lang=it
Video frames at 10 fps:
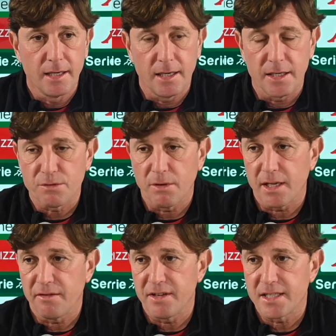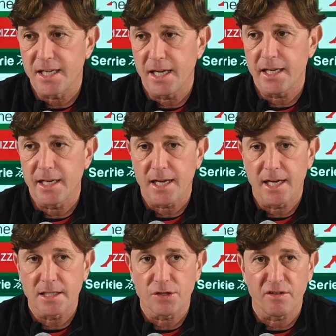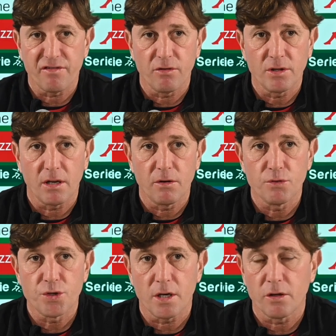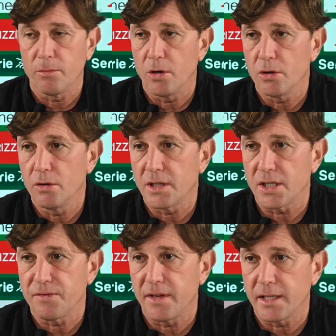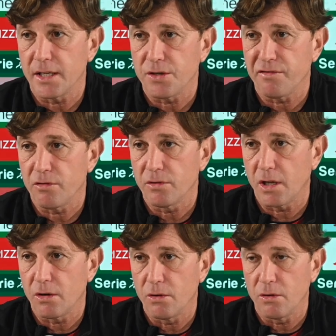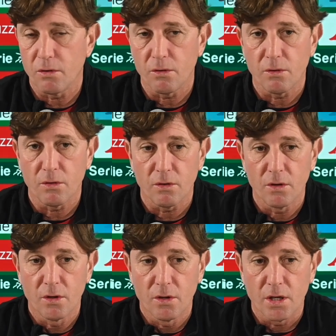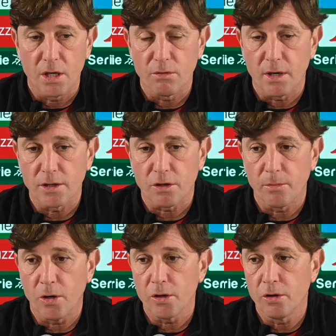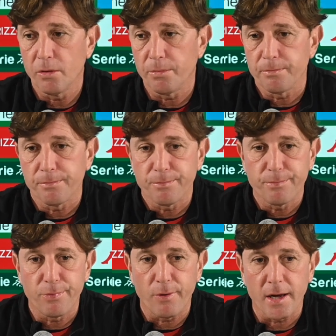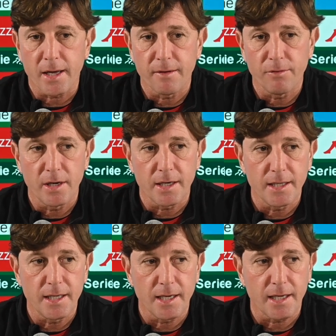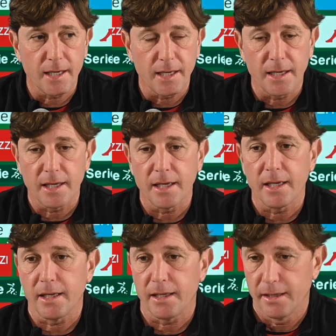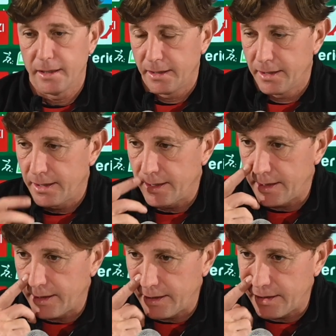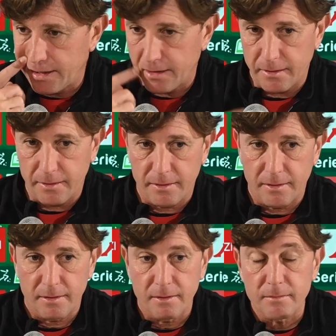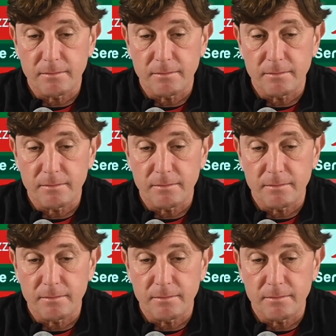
le squadre avversarie in casa ci affrontano in un certo modo, in trasferta ci affrontano in un altro modo, può anche voler dire che... Eh,